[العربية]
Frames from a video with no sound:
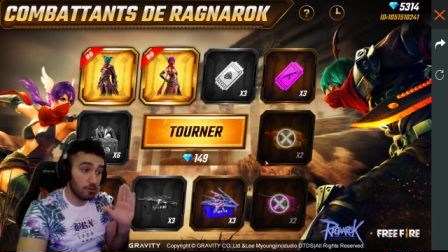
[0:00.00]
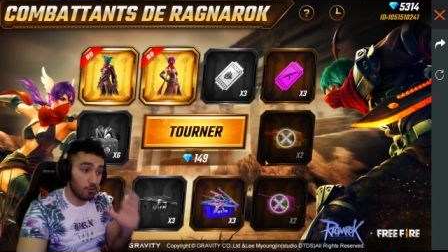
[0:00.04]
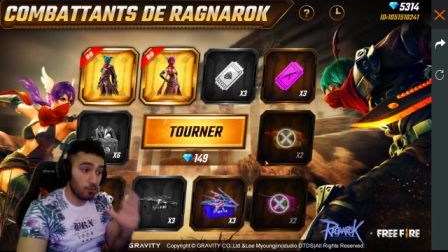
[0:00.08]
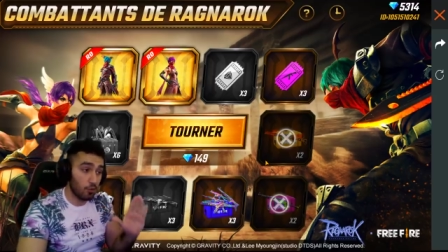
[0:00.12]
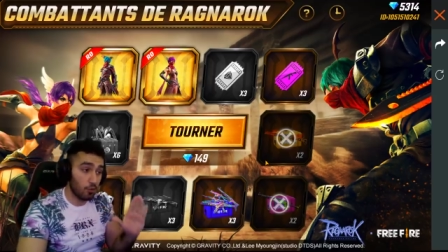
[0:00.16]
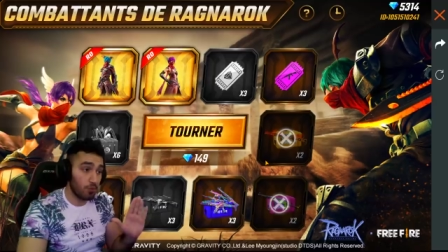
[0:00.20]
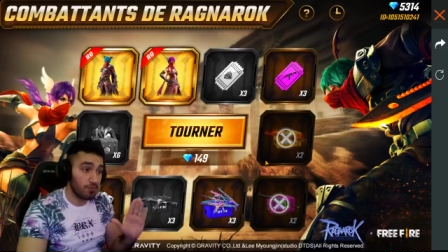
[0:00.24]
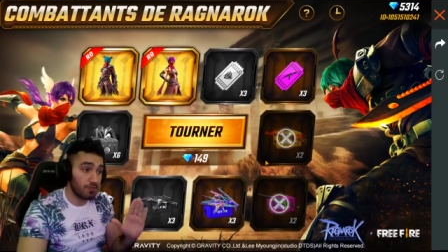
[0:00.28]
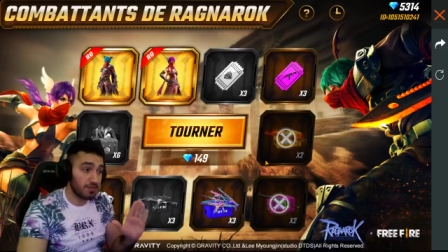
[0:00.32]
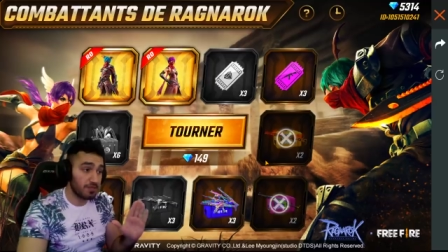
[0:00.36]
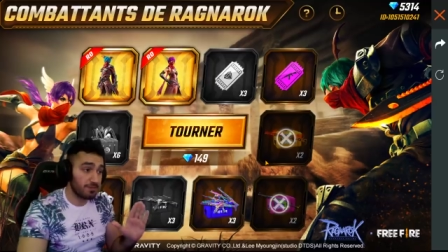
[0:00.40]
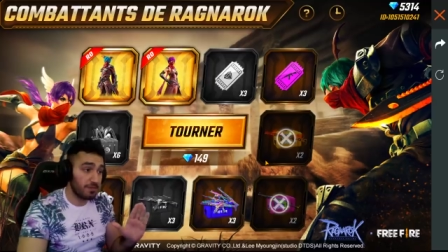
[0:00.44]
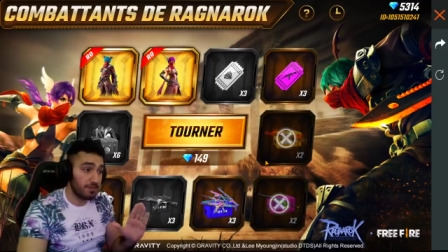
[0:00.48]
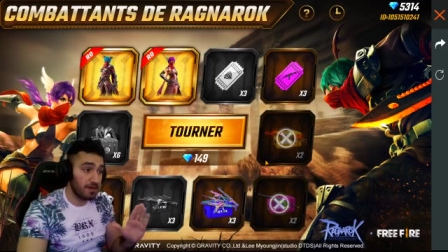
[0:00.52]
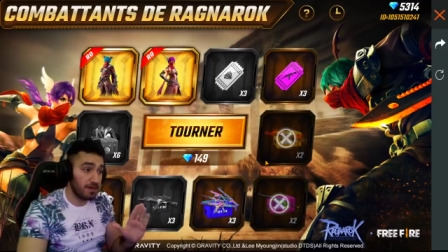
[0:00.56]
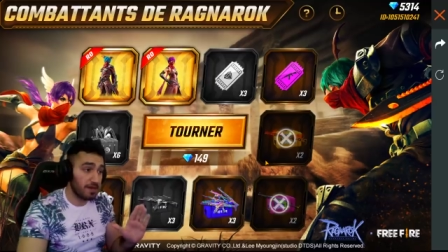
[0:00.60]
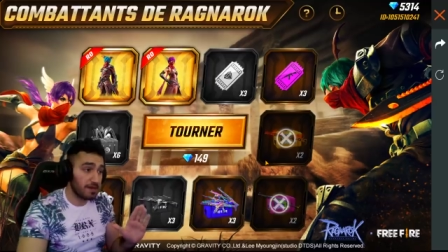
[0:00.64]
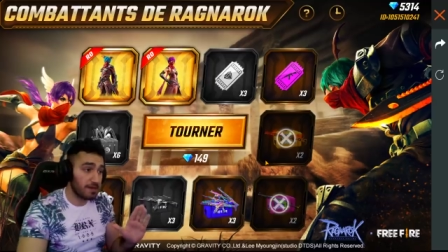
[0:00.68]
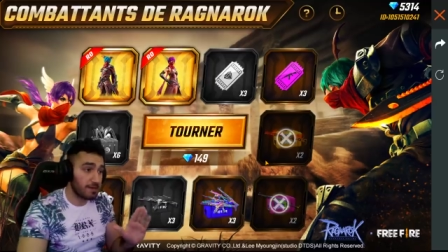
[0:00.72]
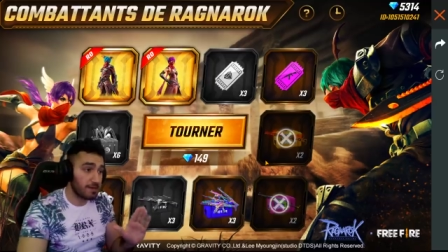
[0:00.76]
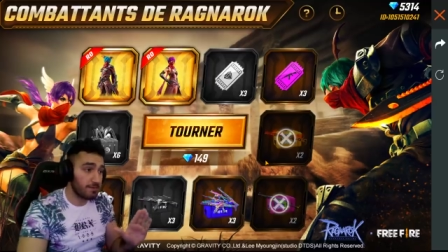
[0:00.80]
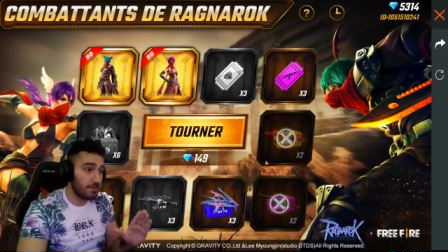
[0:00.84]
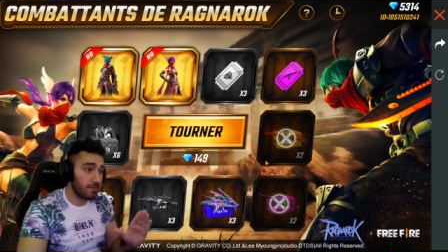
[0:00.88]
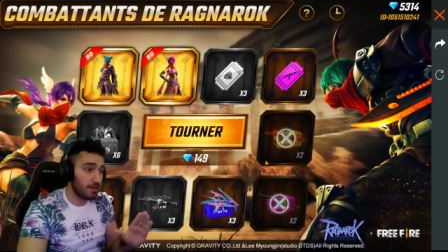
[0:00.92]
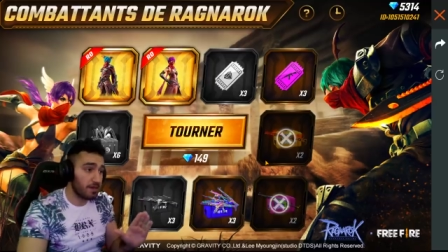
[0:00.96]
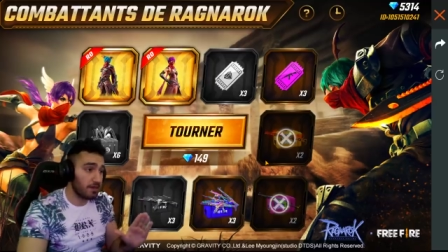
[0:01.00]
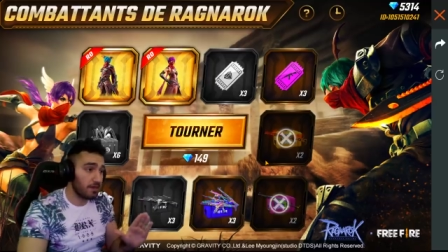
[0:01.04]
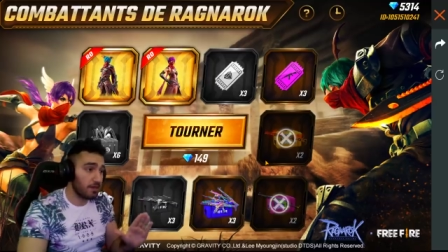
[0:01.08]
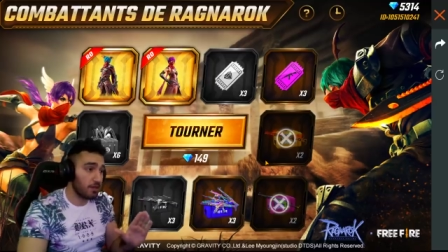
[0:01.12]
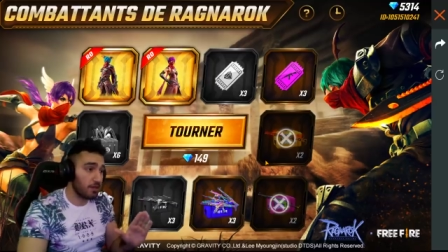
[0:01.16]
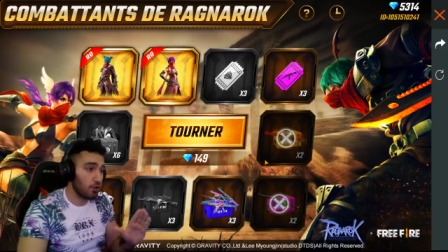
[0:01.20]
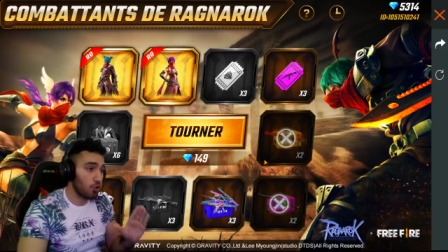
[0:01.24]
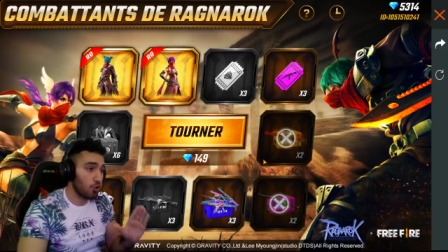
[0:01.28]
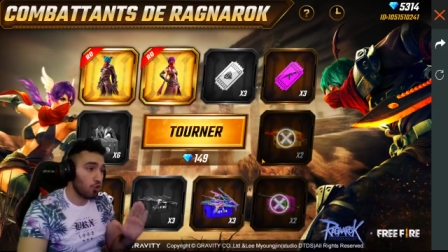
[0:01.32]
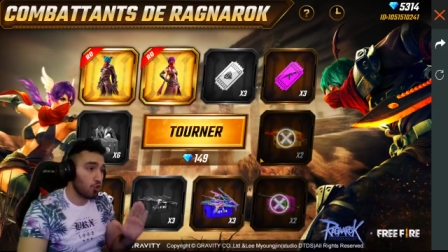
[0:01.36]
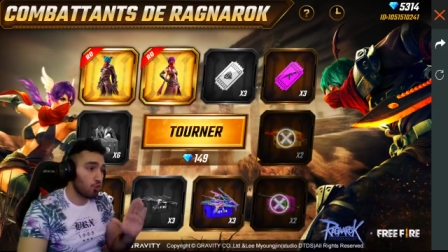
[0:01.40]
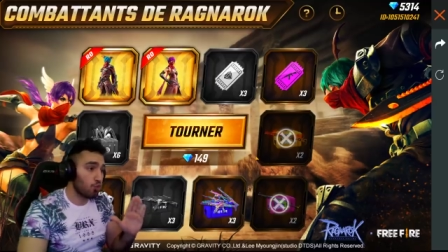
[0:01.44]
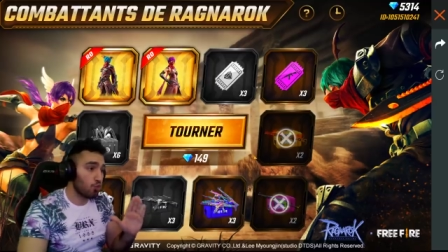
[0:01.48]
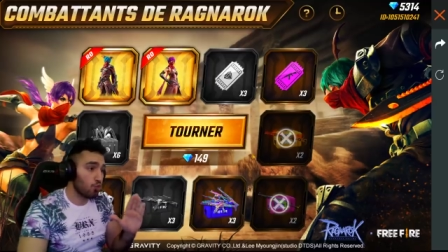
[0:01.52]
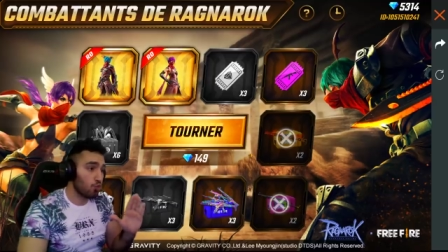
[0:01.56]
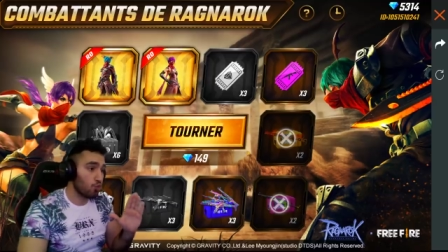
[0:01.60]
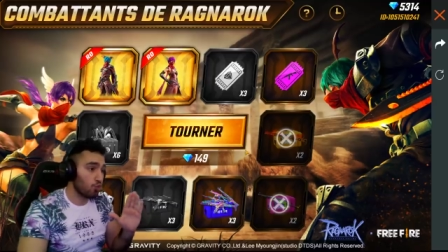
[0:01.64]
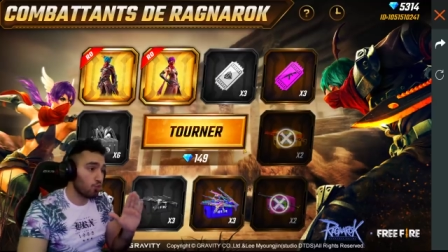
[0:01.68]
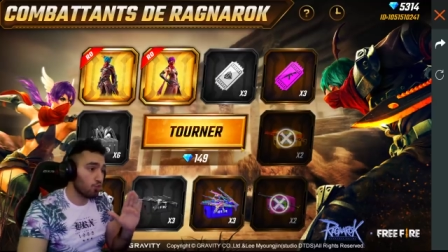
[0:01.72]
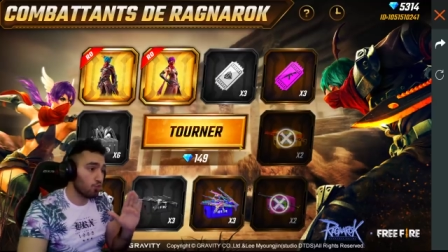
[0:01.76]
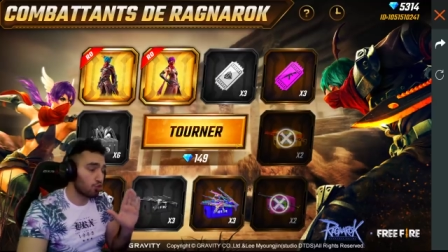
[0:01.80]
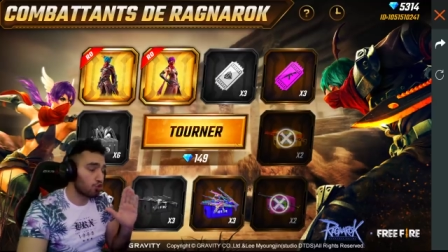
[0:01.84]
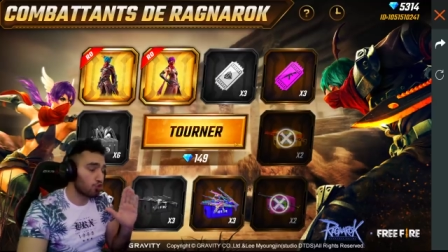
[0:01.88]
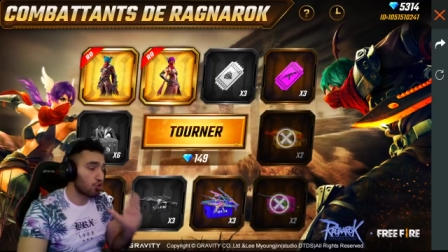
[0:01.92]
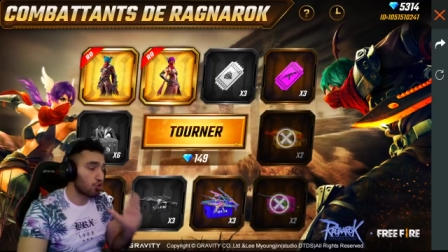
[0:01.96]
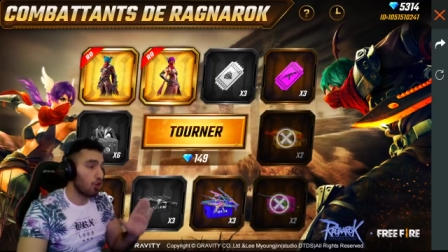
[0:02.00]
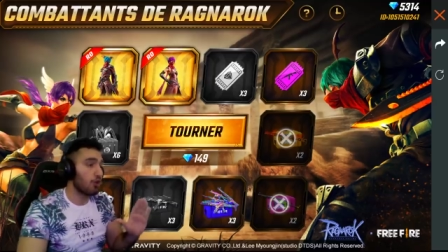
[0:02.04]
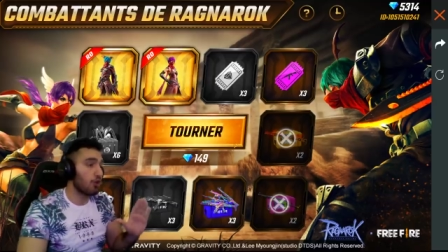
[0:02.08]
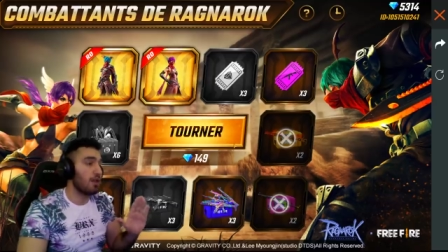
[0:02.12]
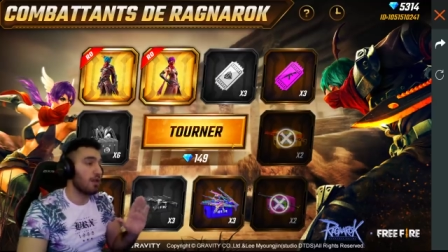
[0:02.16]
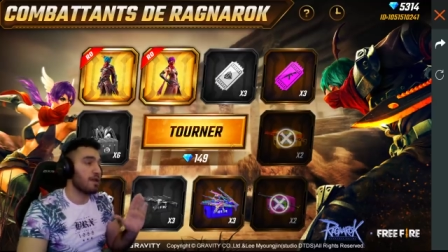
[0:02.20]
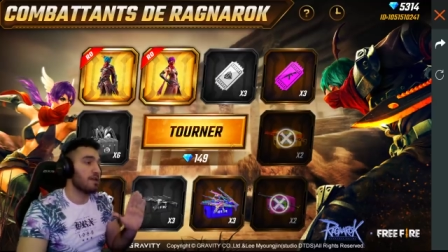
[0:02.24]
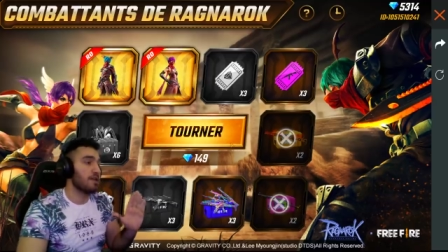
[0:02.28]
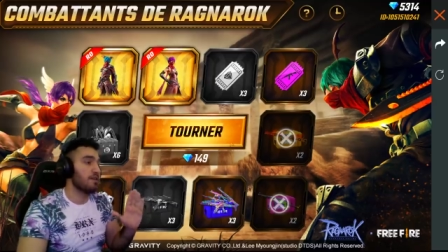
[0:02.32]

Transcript: نقول بسم الله كمان وان شاء الله